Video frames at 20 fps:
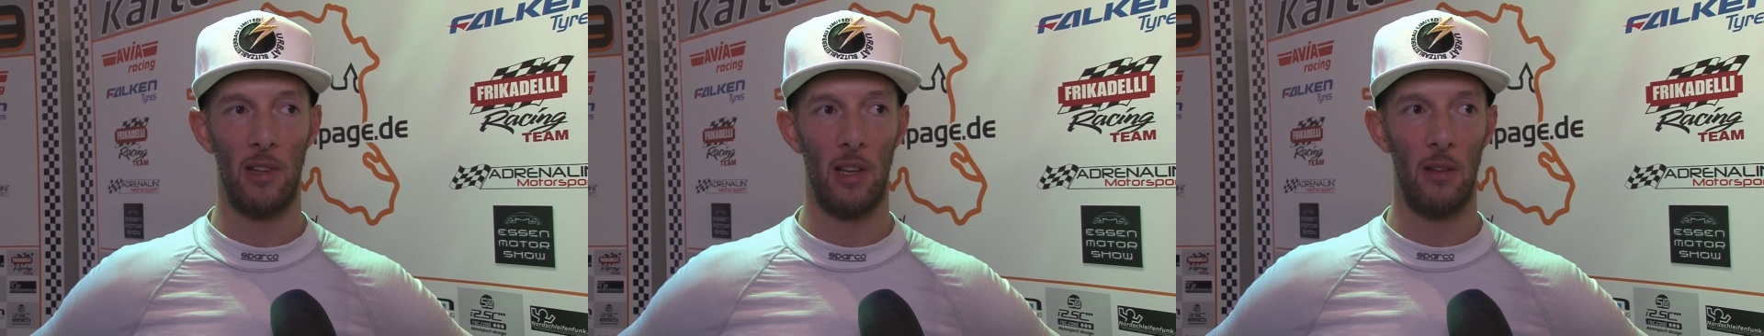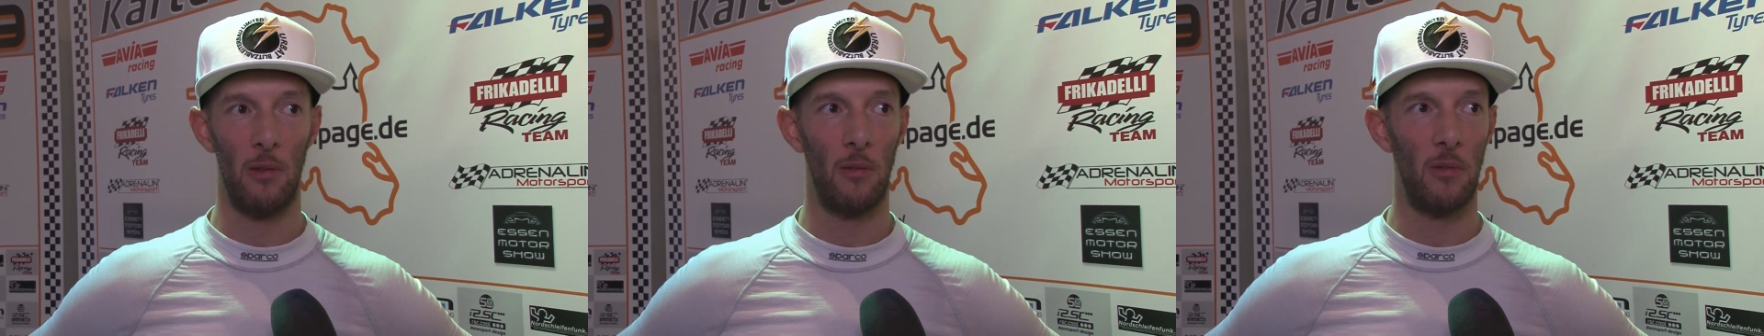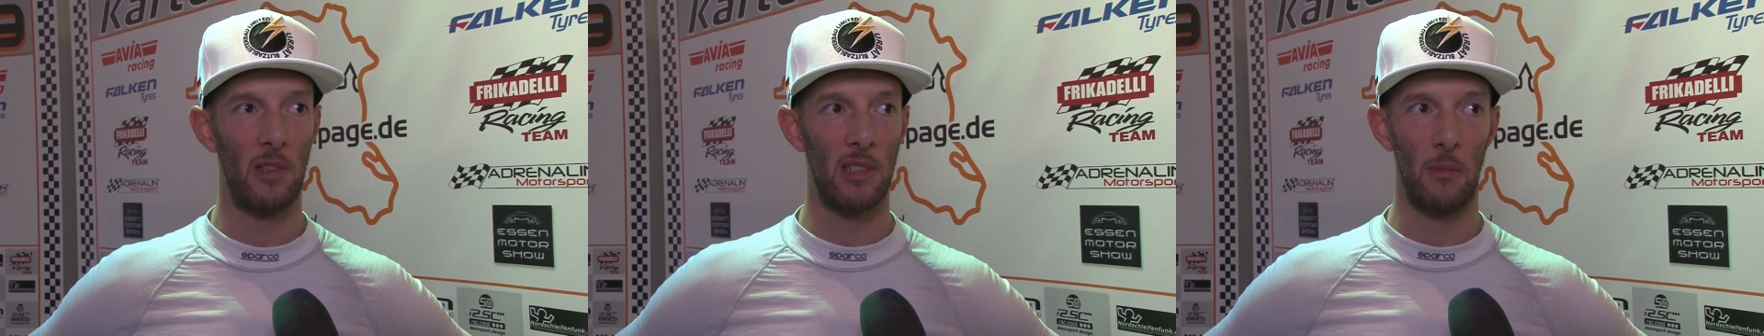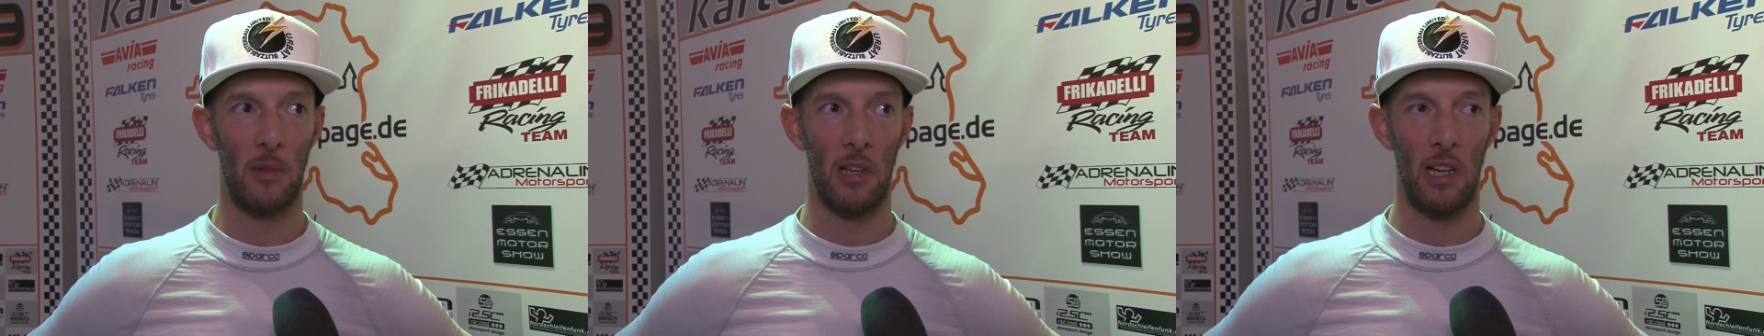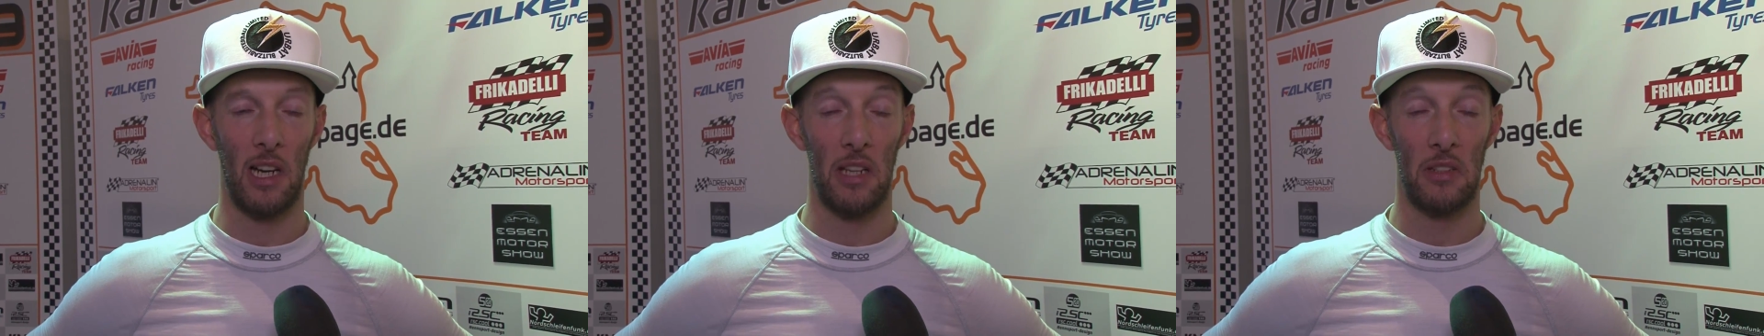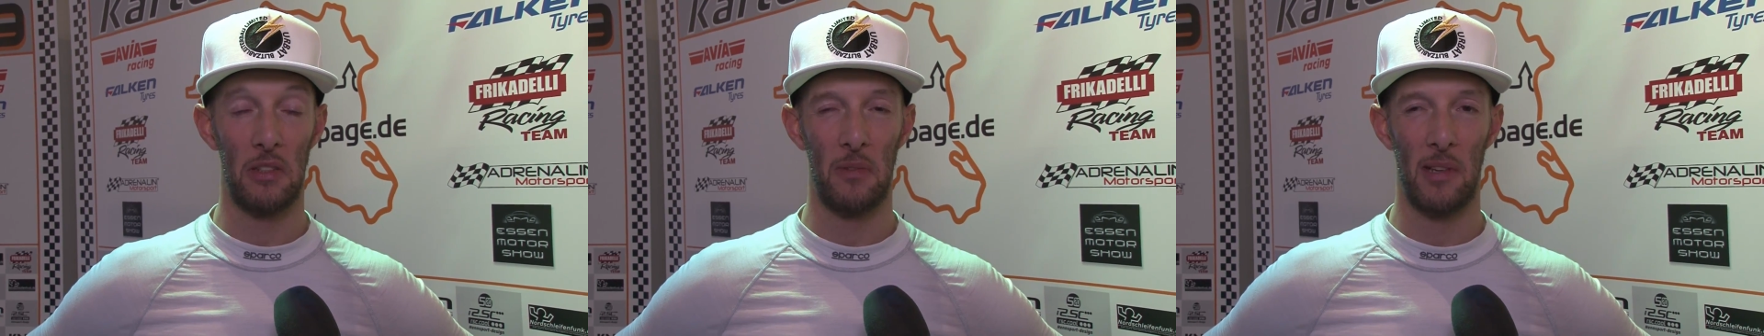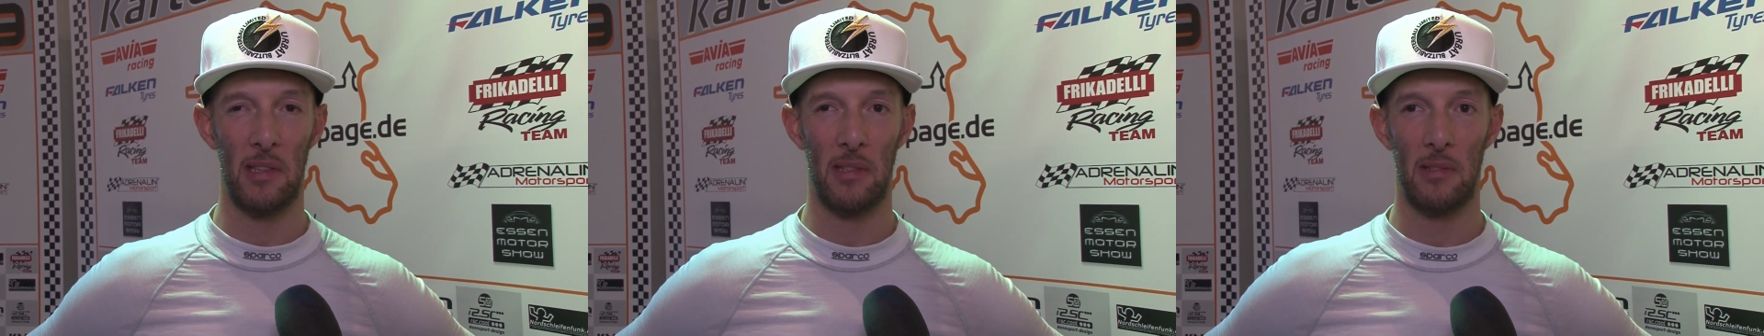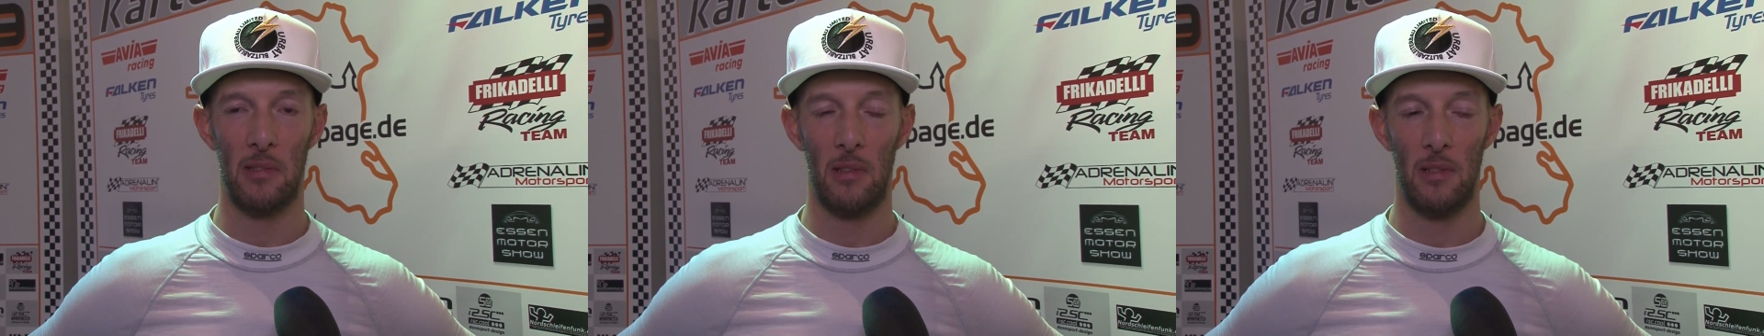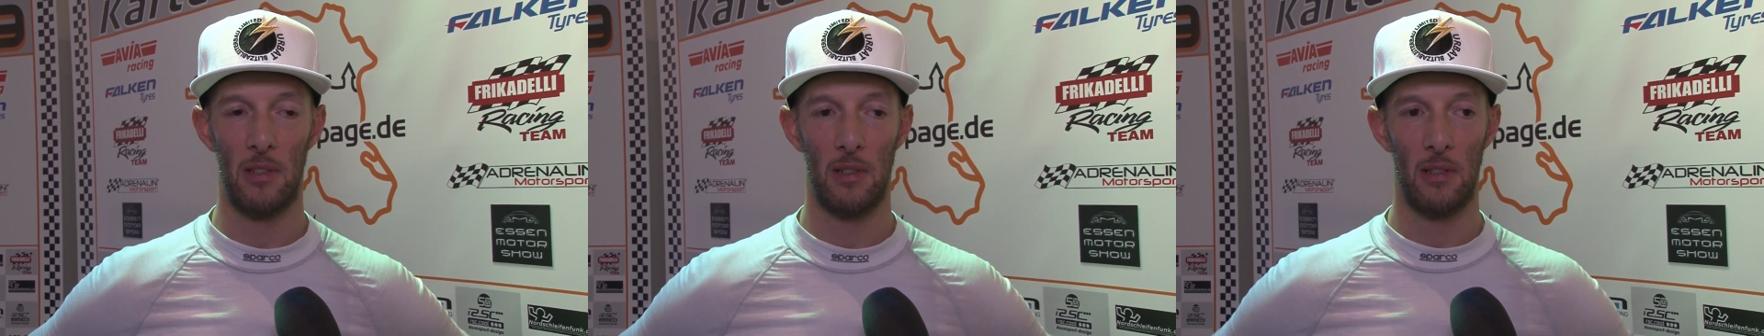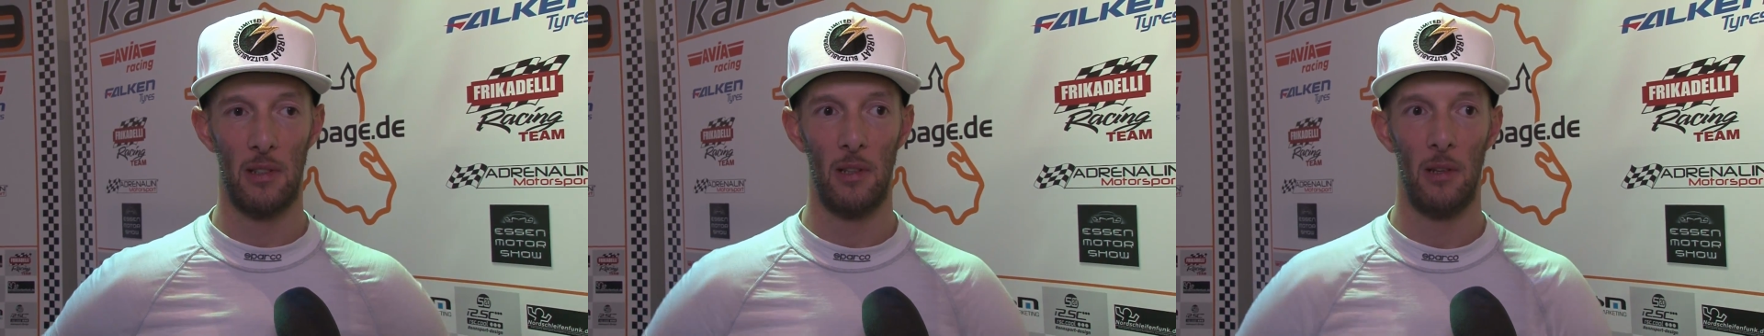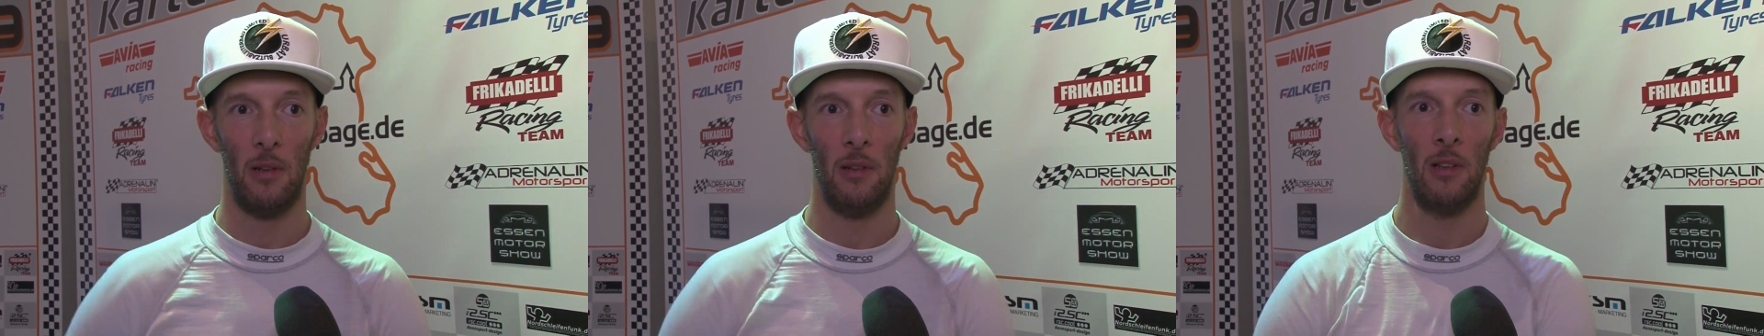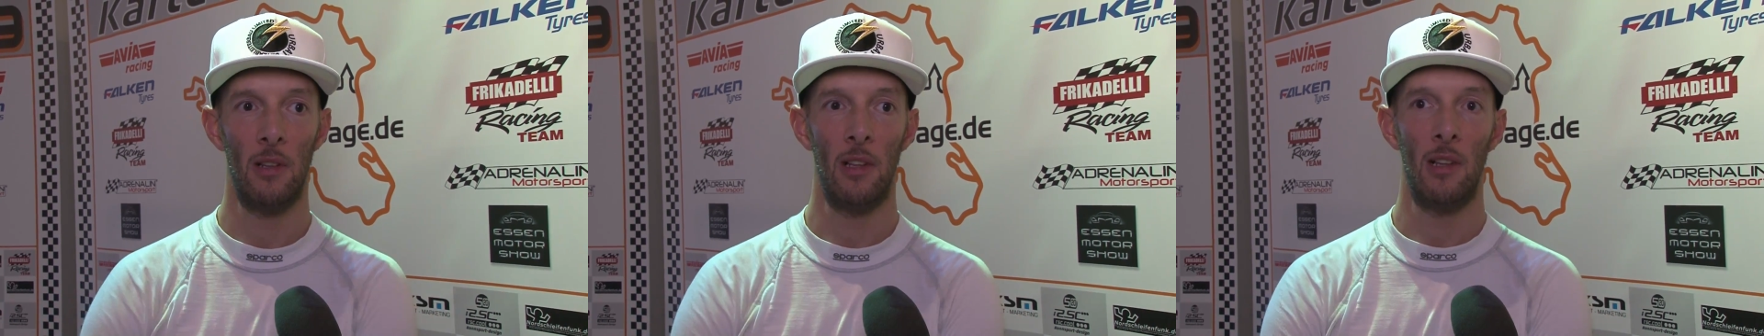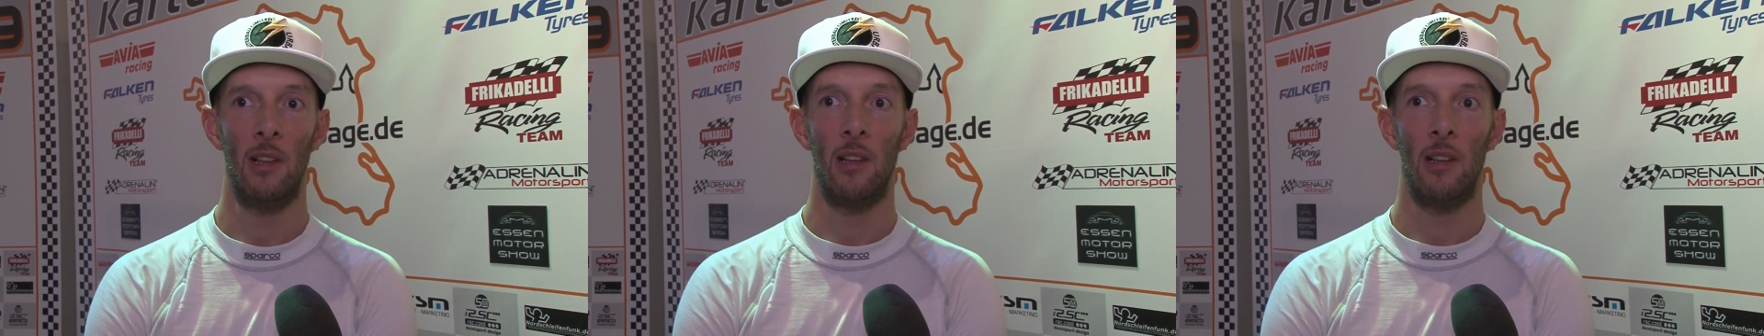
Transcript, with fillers: Wir hatten irgendwas am Kart, ich weiß es auch nicht genau.